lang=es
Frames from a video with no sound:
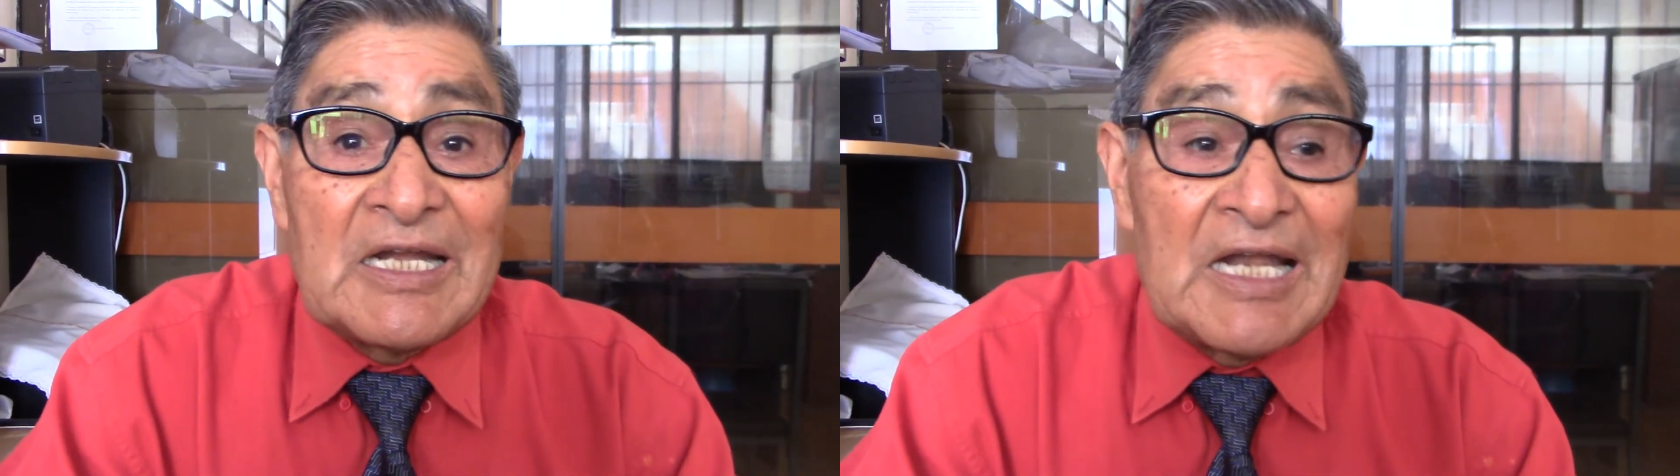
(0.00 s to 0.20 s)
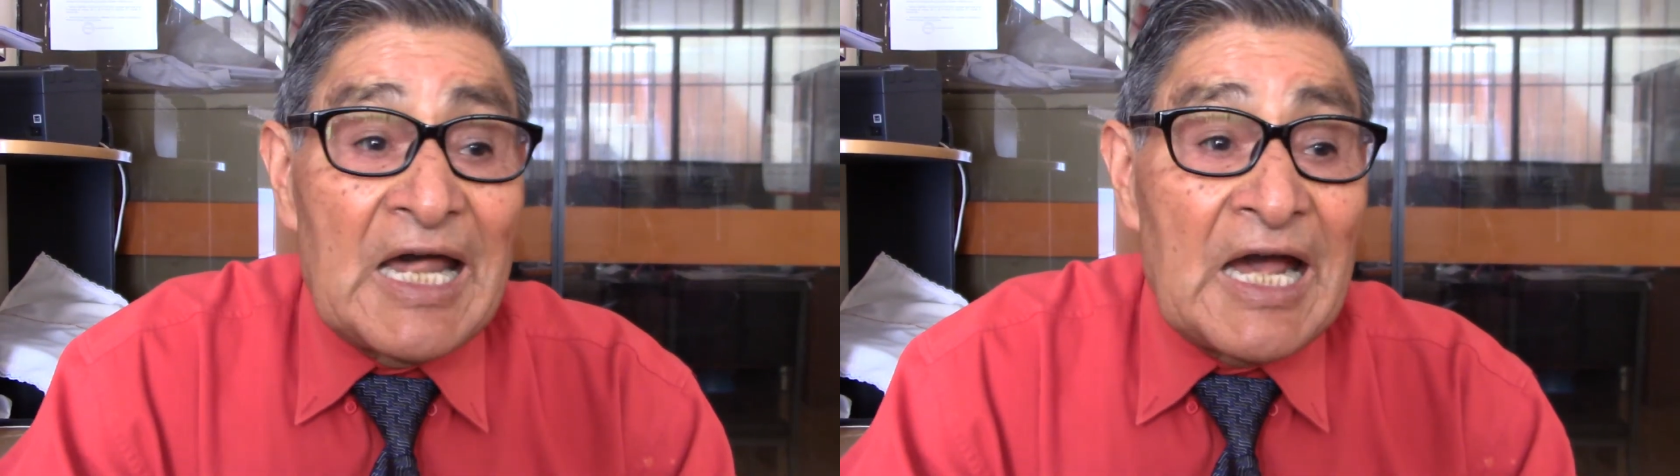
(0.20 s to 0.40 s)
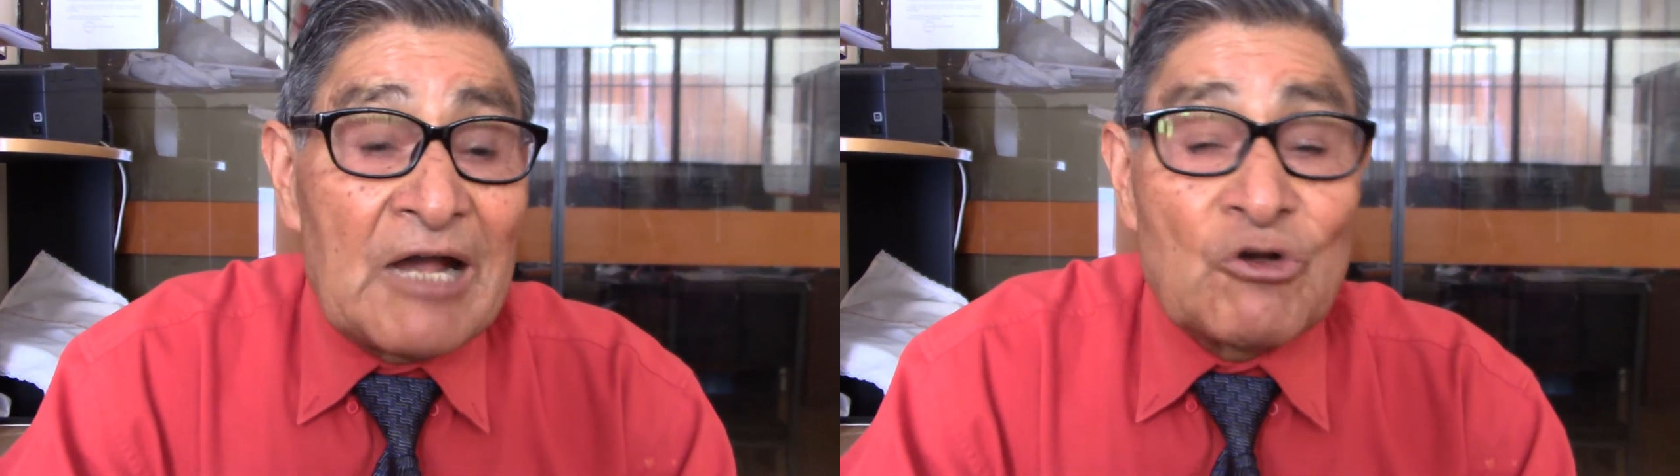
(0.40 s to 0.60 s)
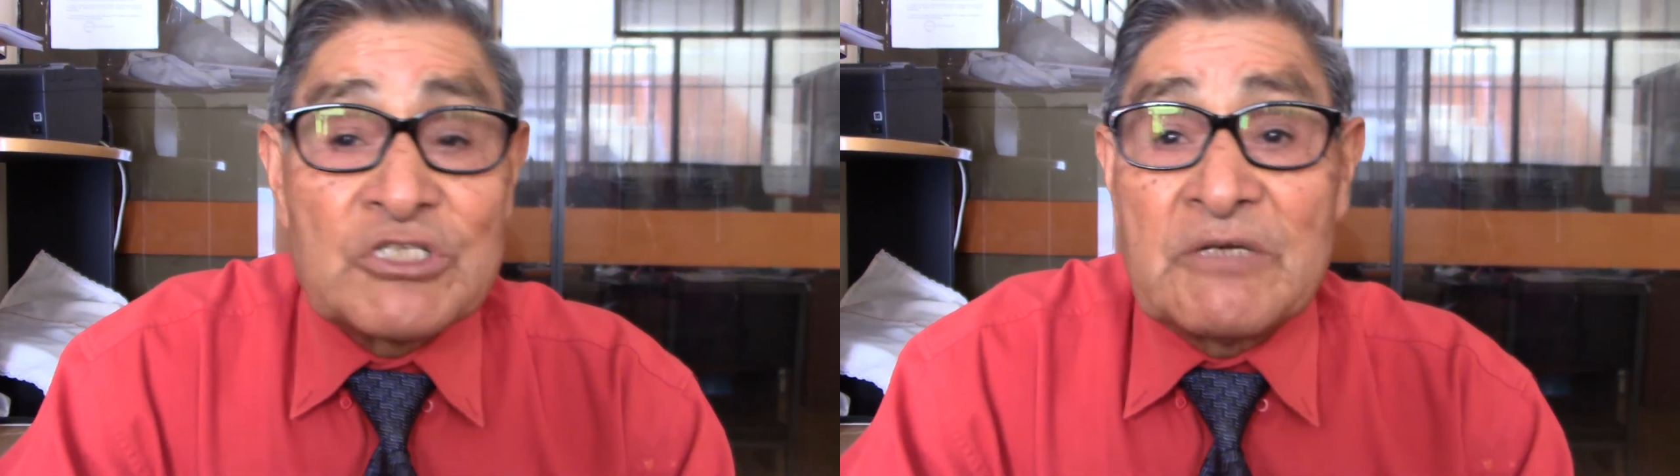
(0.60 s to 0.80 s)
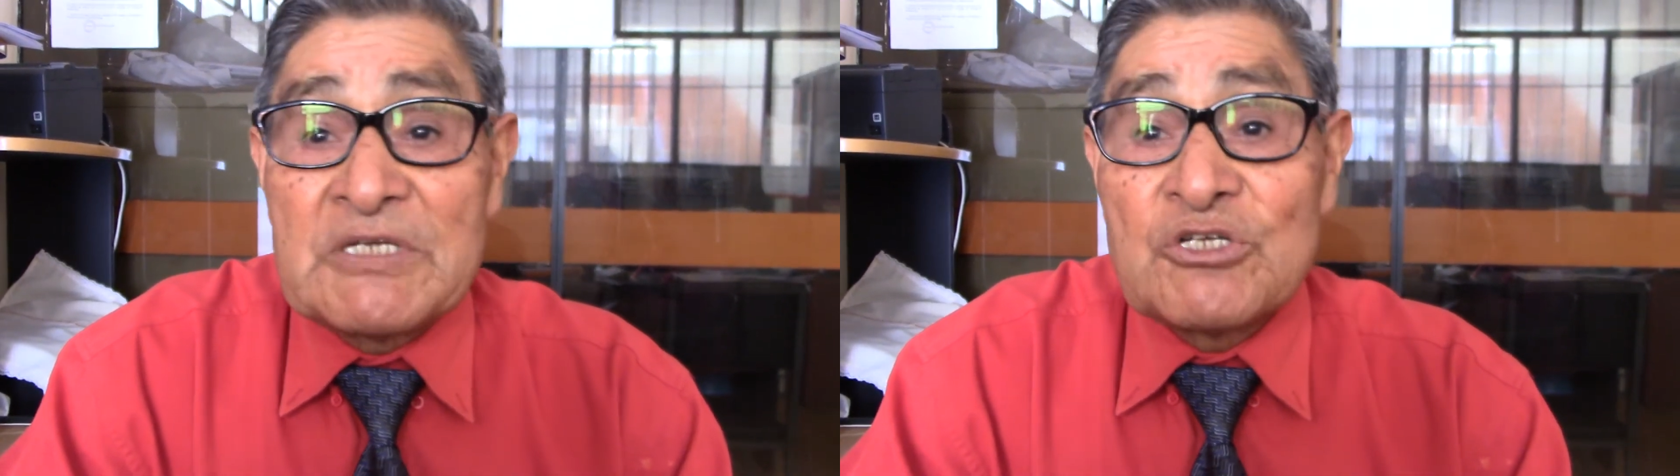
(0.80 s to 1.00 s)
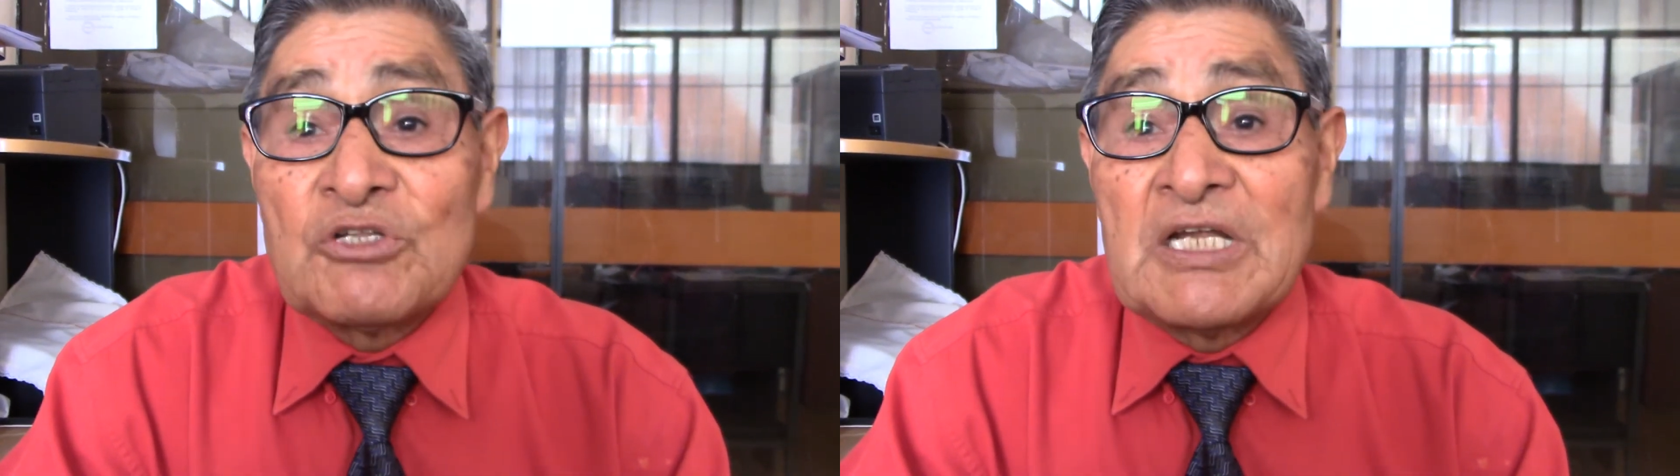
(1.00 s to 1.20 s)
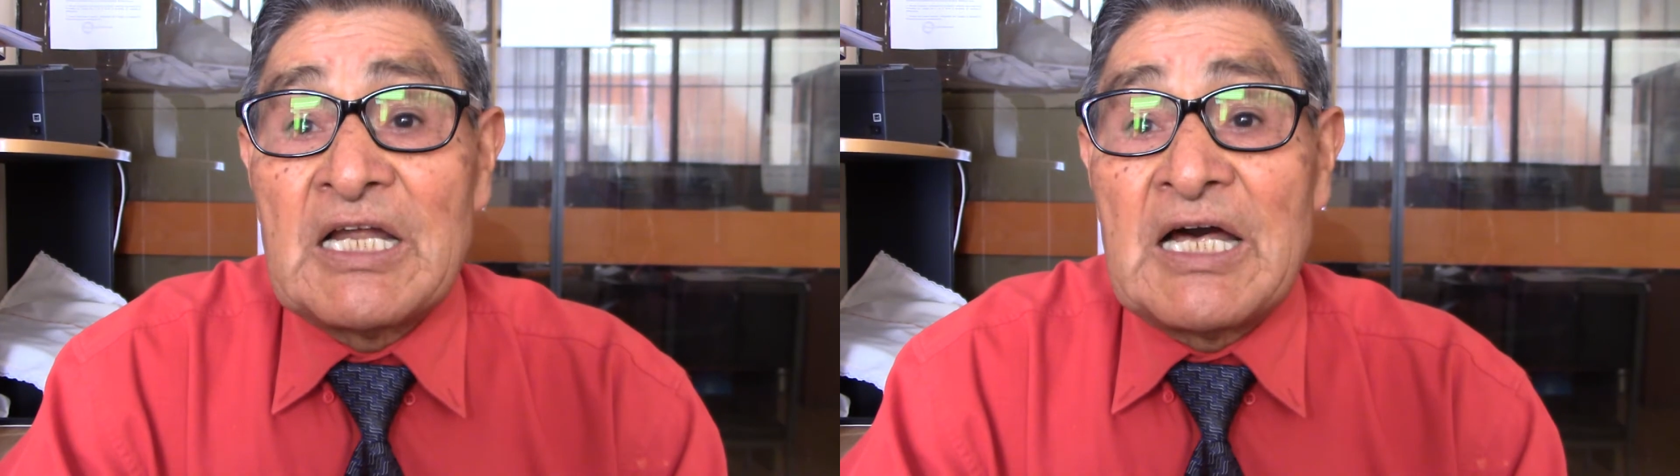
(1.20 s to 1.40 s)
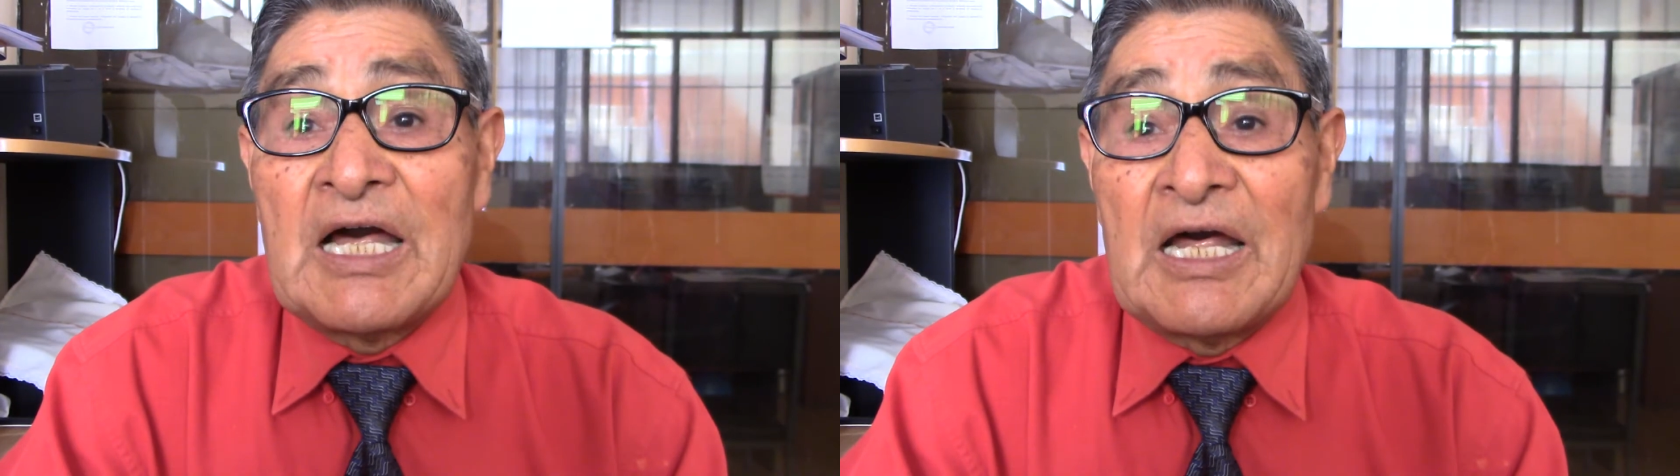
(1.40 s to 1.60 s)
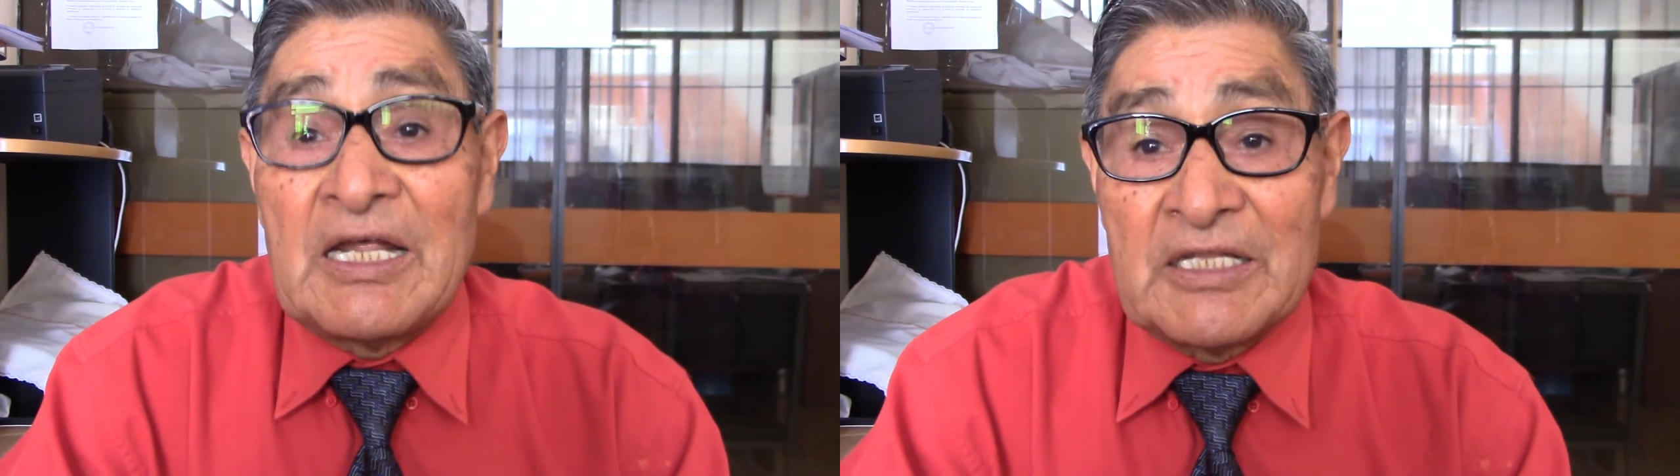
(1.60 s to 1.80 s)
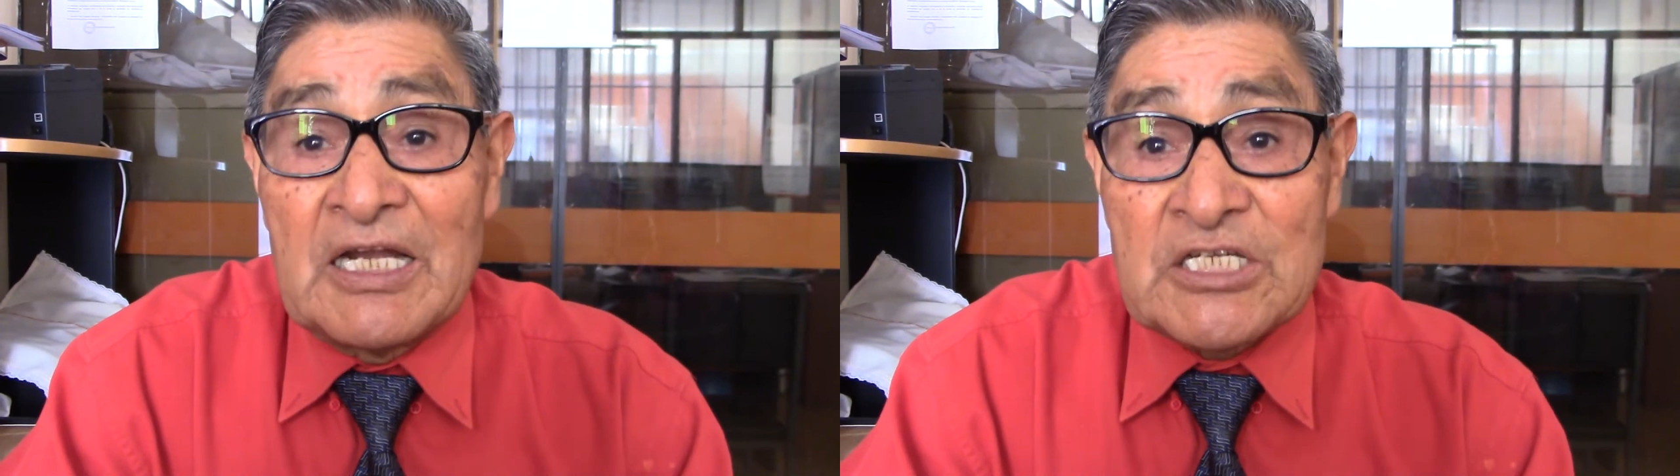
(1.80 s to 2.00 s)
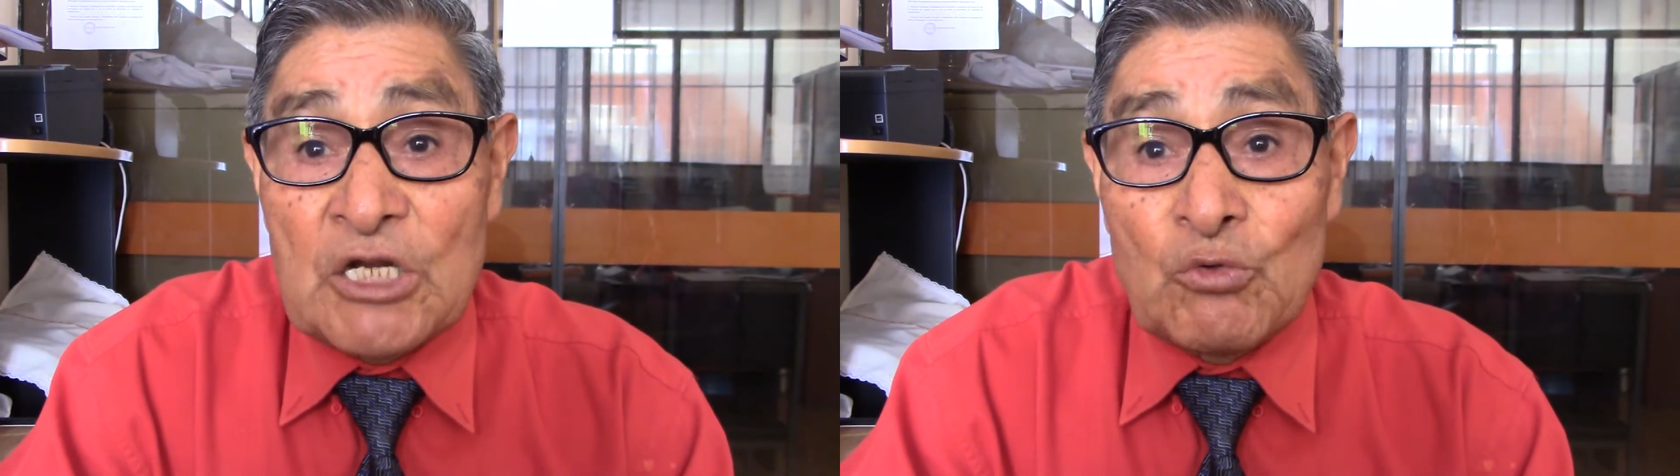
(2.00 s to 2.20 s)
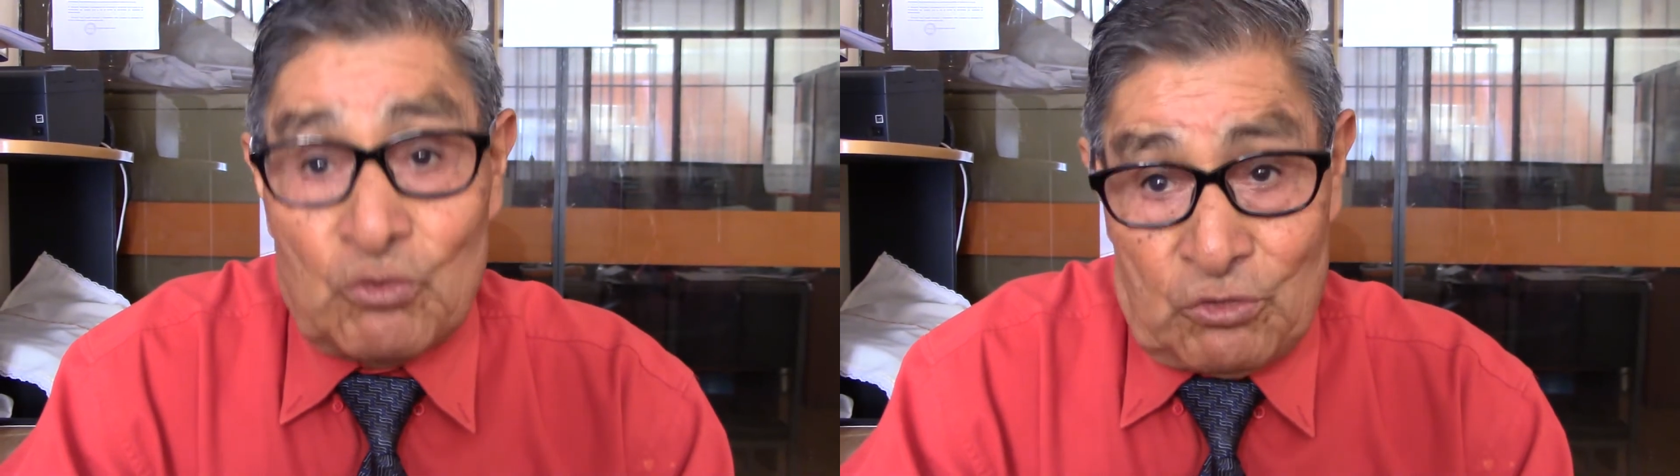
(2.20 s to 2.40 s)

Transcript: la conservación de la, salud.